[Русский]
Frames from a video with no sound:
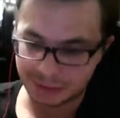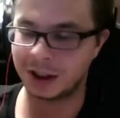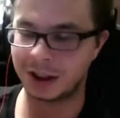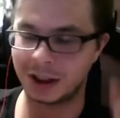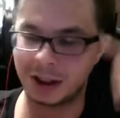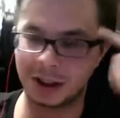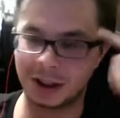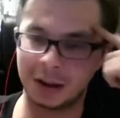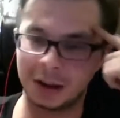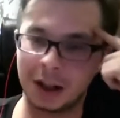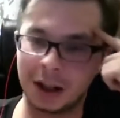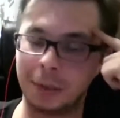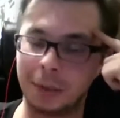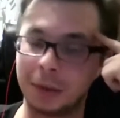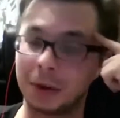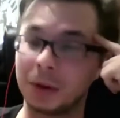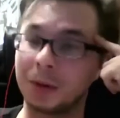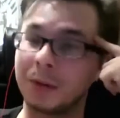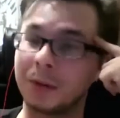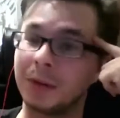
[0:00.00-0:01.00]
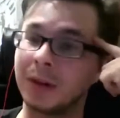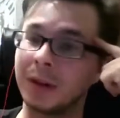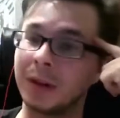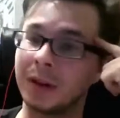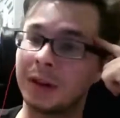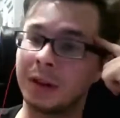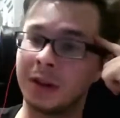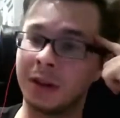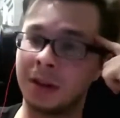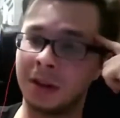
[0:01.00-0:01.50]
И я придумал
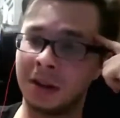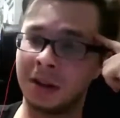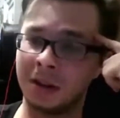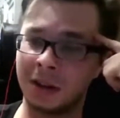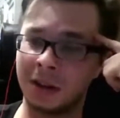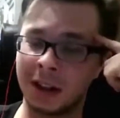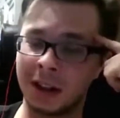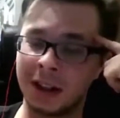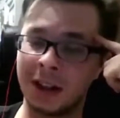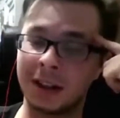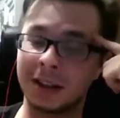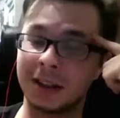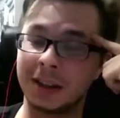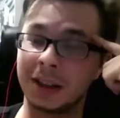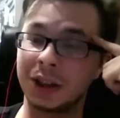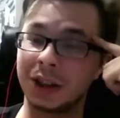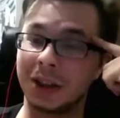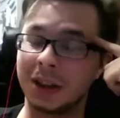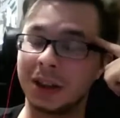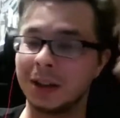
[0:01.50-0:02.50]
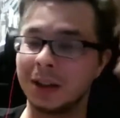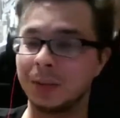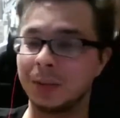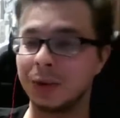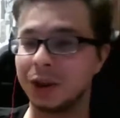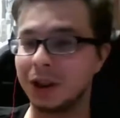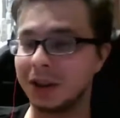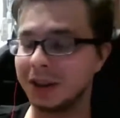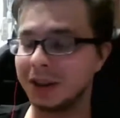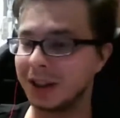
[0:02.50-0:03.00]
отдельное решение для
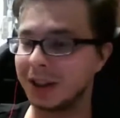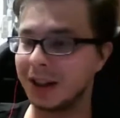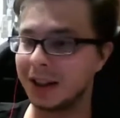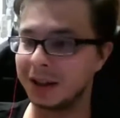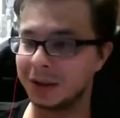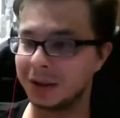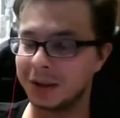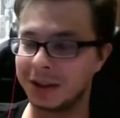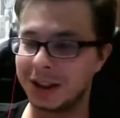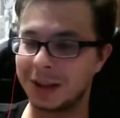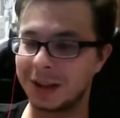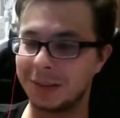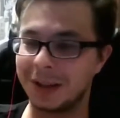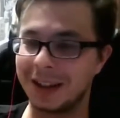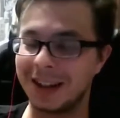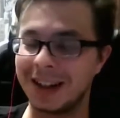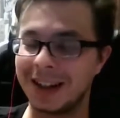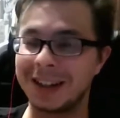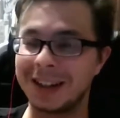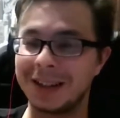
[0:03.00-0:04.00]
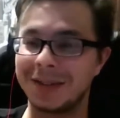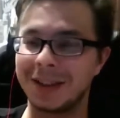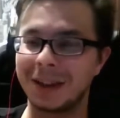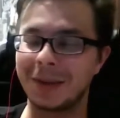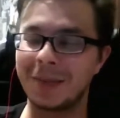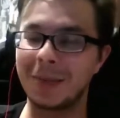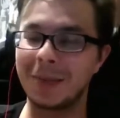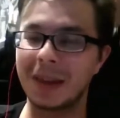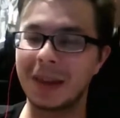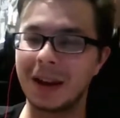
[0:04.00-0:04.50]
мужчин, как раз то самое
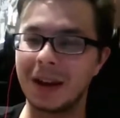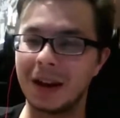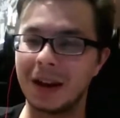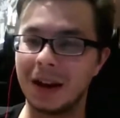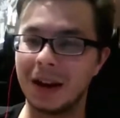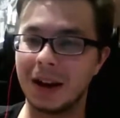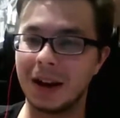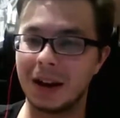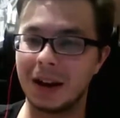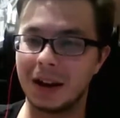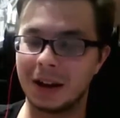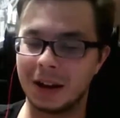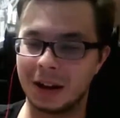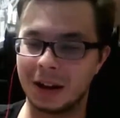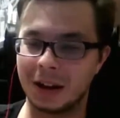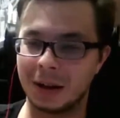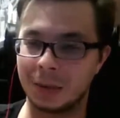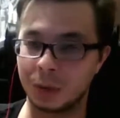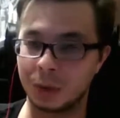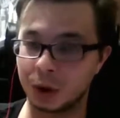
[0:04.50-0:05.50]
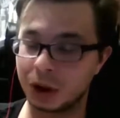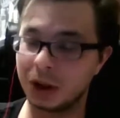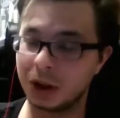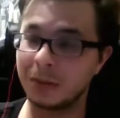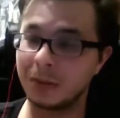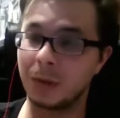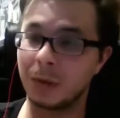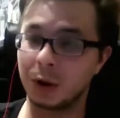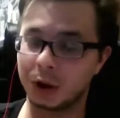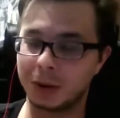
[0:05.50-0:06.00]
креативное.
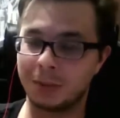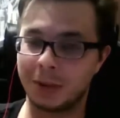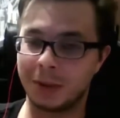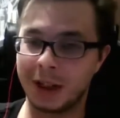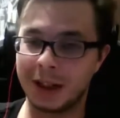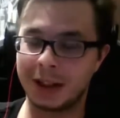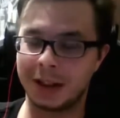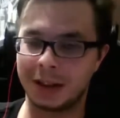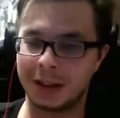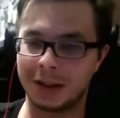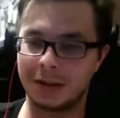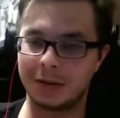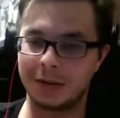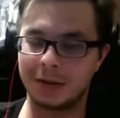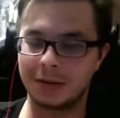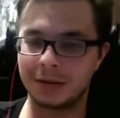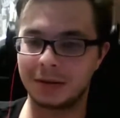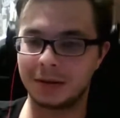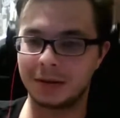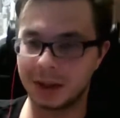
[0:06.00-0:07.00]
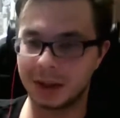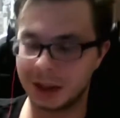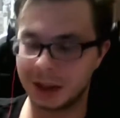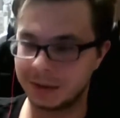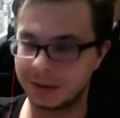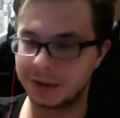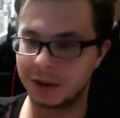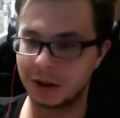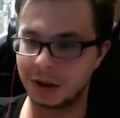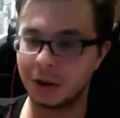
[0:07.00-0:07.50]
Мужик может приехать к
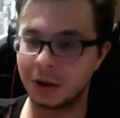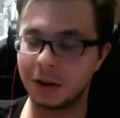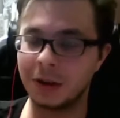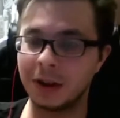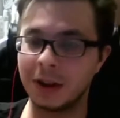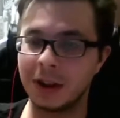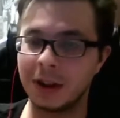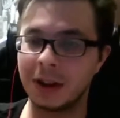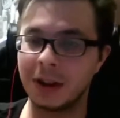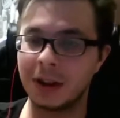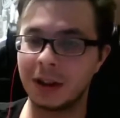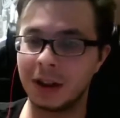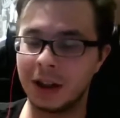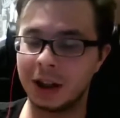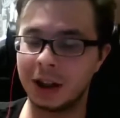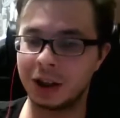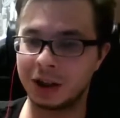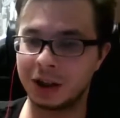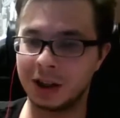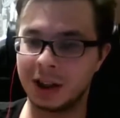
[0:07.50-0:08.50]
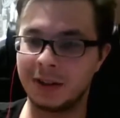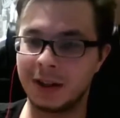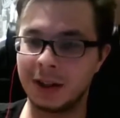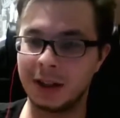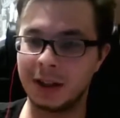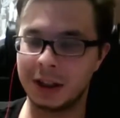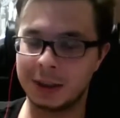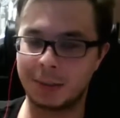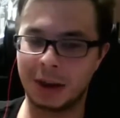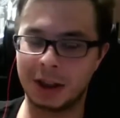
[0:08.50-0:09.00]
нам в салон, лечь на
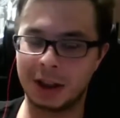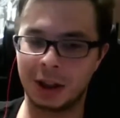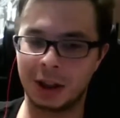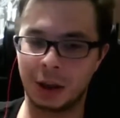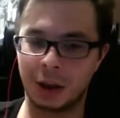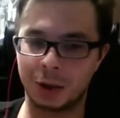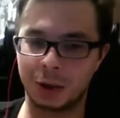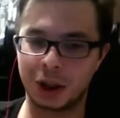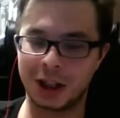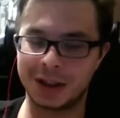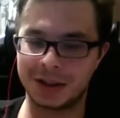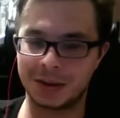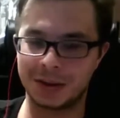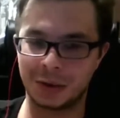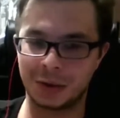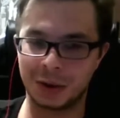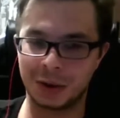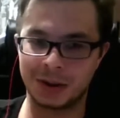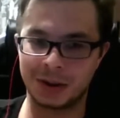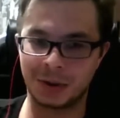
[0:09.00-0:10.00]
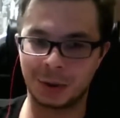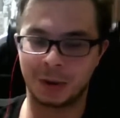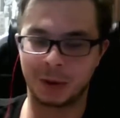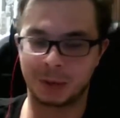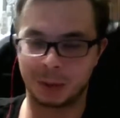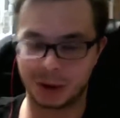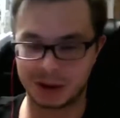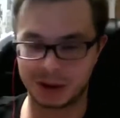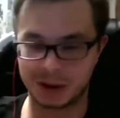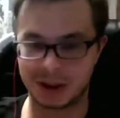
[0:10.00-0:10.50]
диван и спать на нем час. То есть его
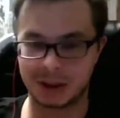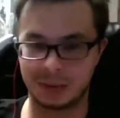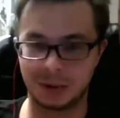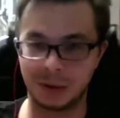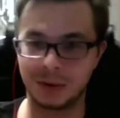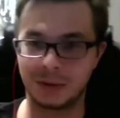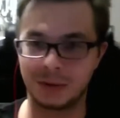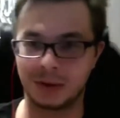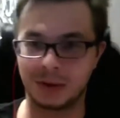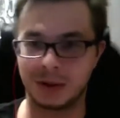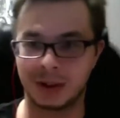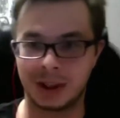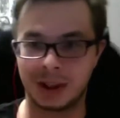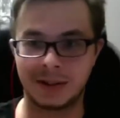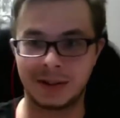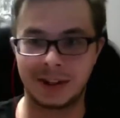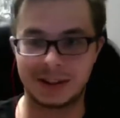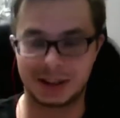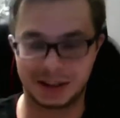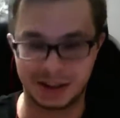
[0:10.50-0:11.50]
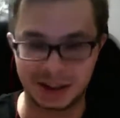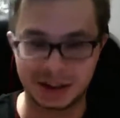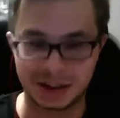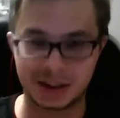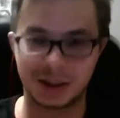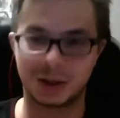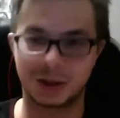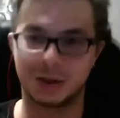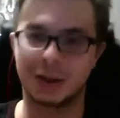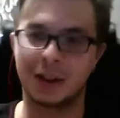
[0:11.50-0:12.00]
вот просто берут, вот диван за 200
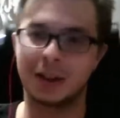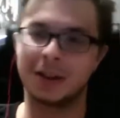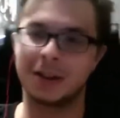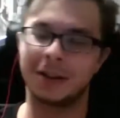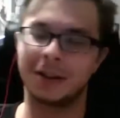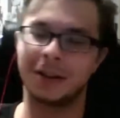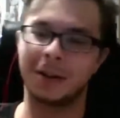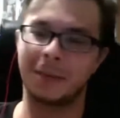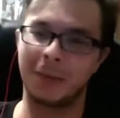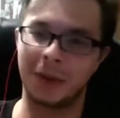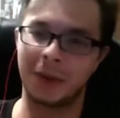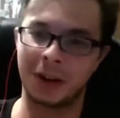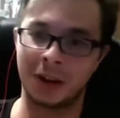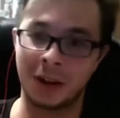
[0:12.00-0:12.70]
тысяч вот так э,